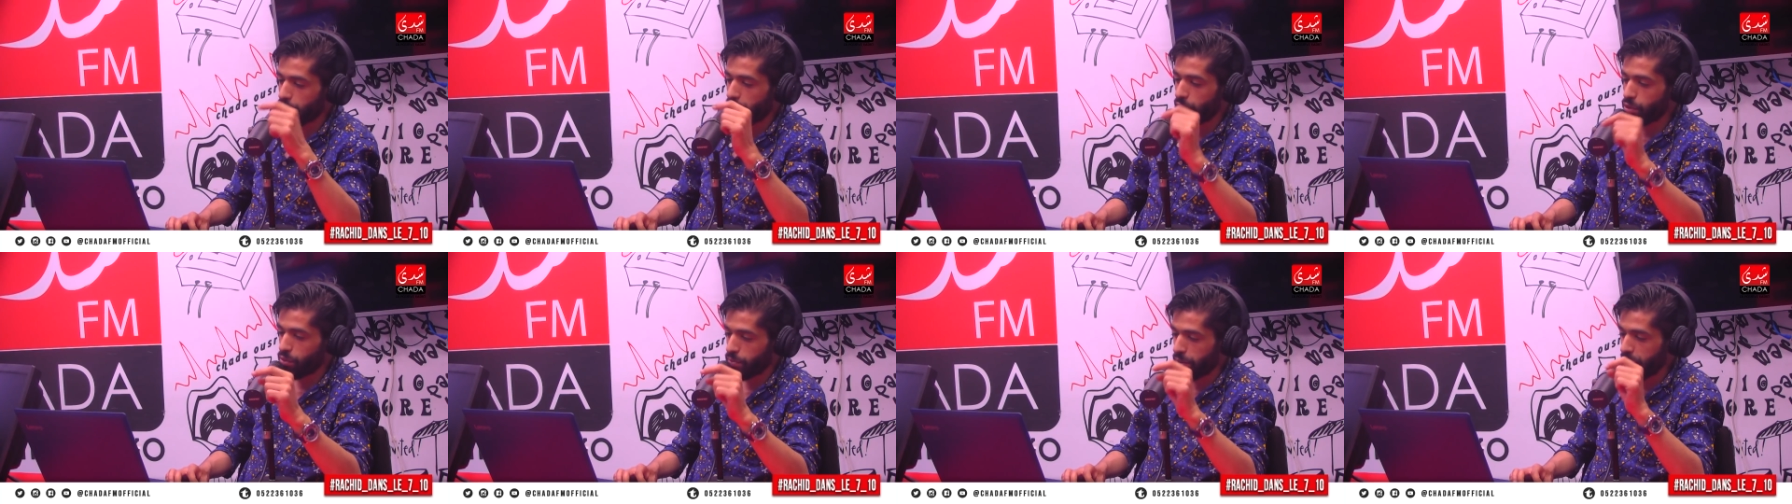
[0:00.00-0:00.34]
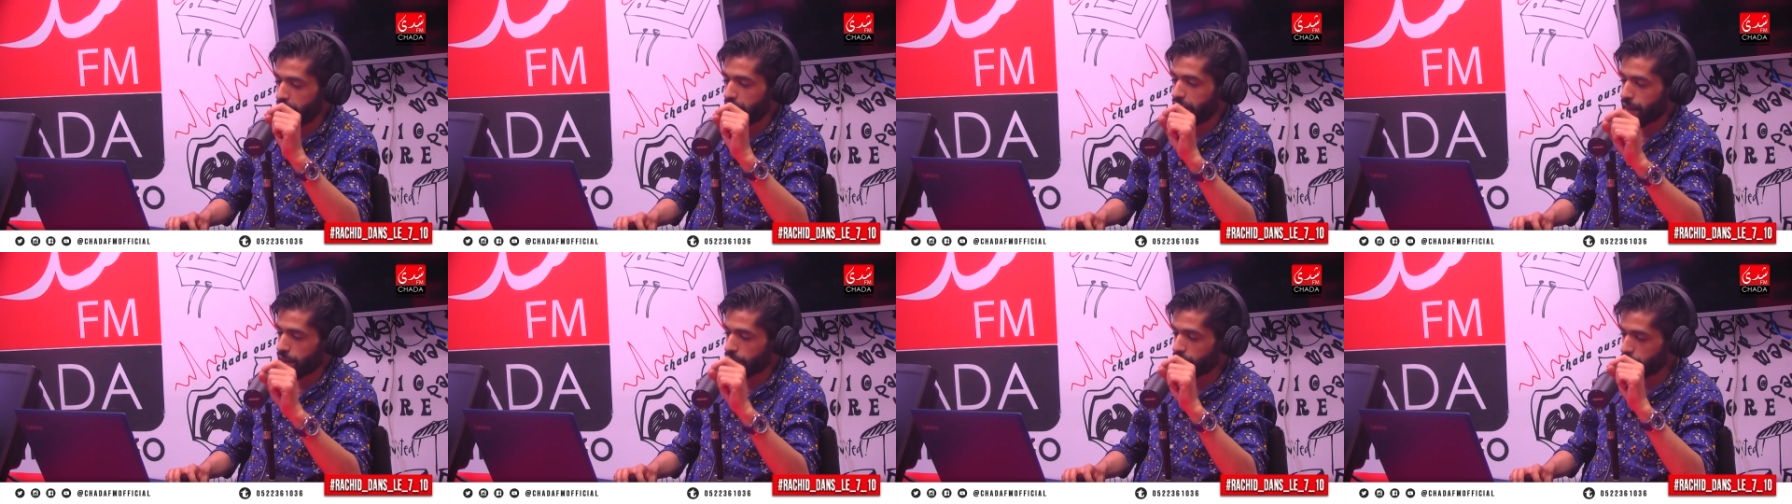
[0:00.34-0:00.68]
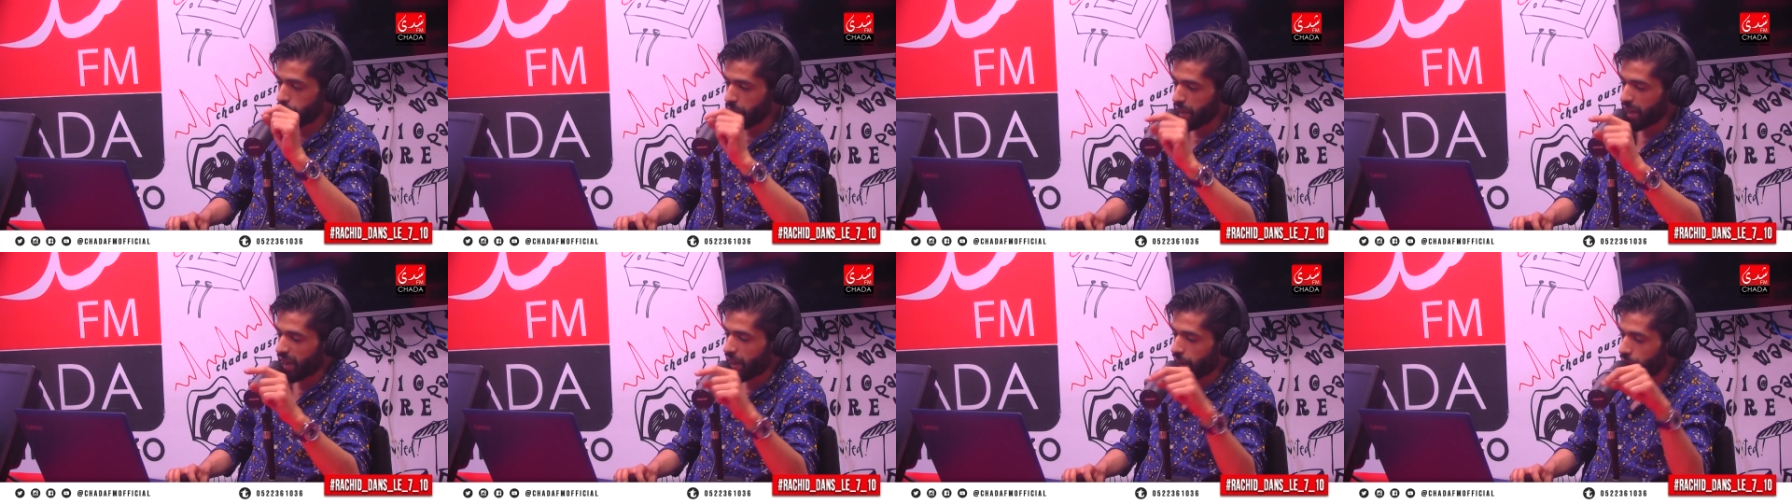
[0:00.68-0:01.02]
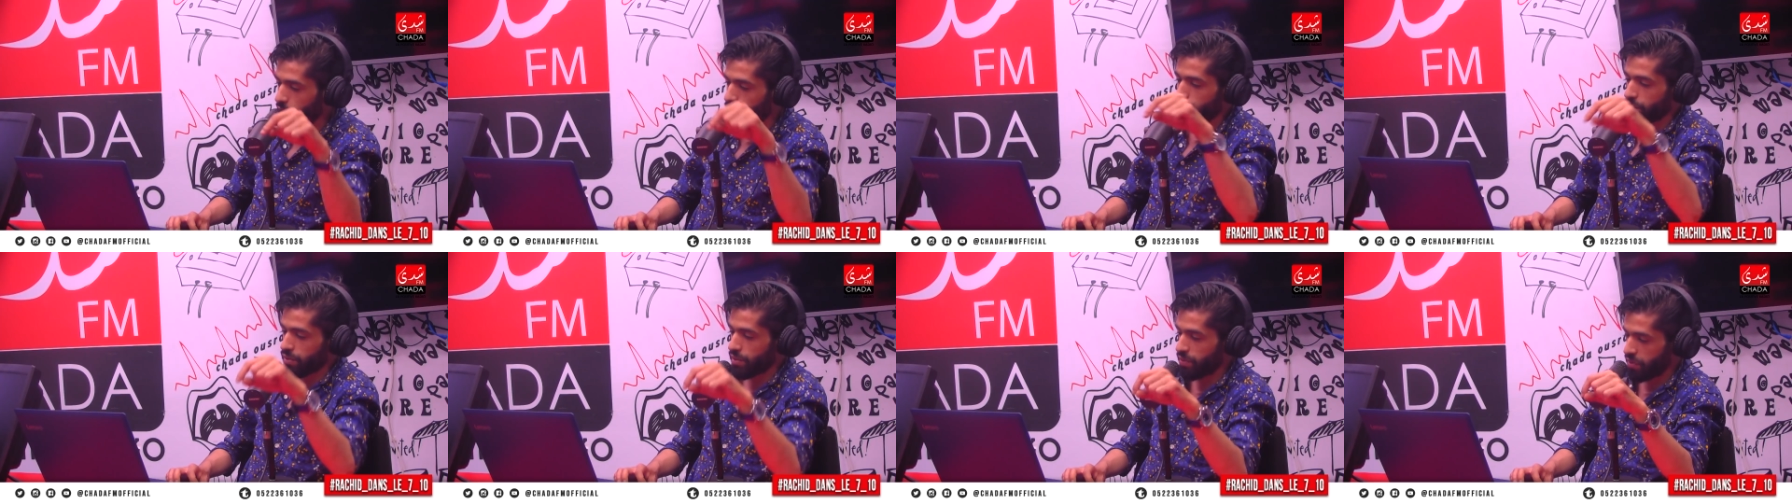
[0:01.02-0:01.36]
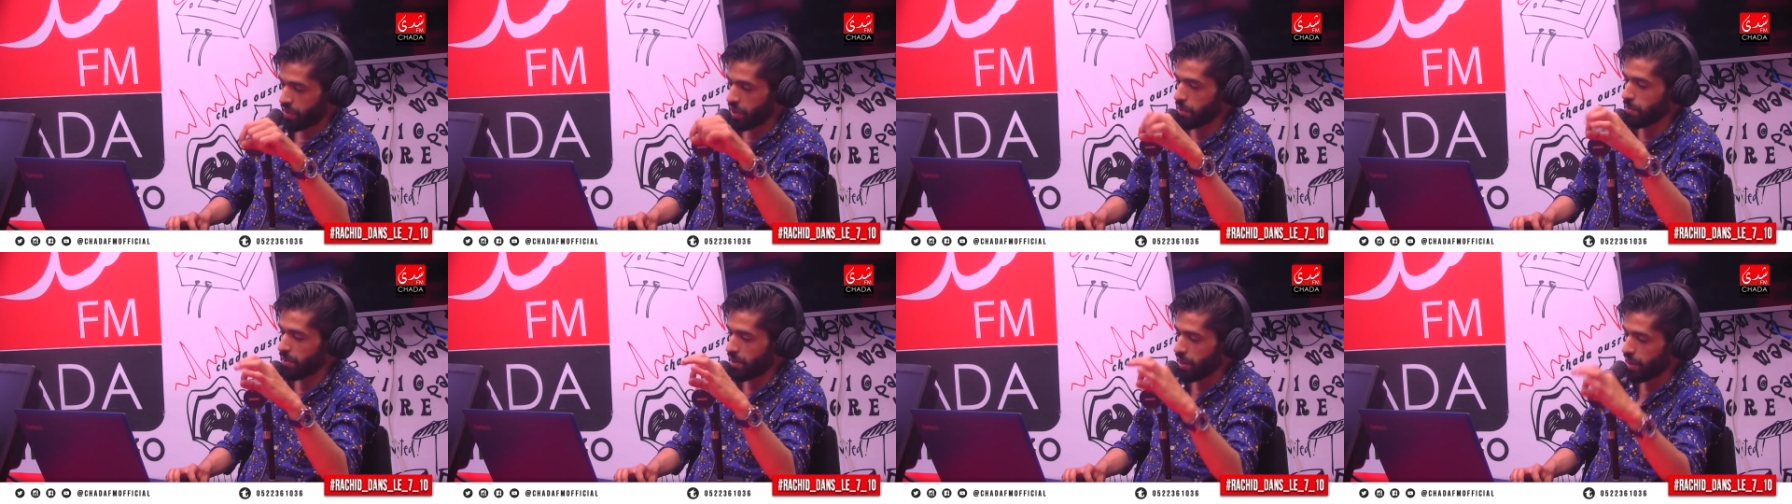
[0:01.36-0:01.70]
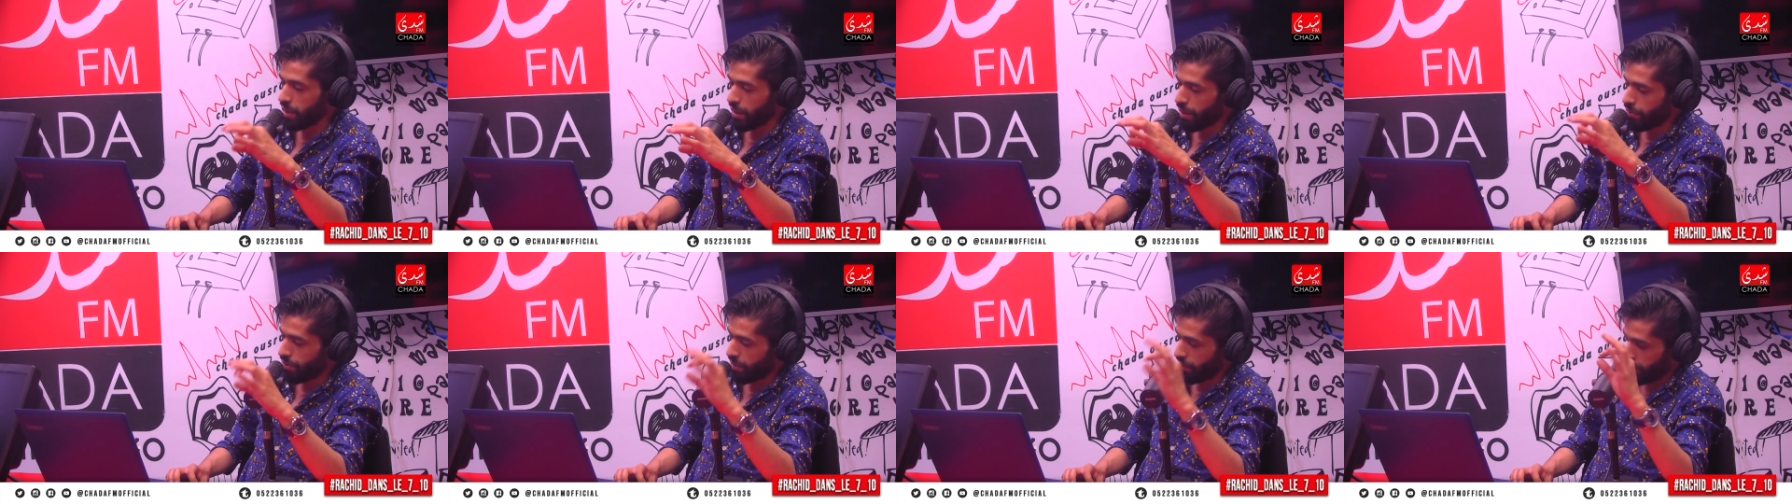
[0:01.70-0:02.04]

قالوا باللي كانت منين كدوز في شي مدينه في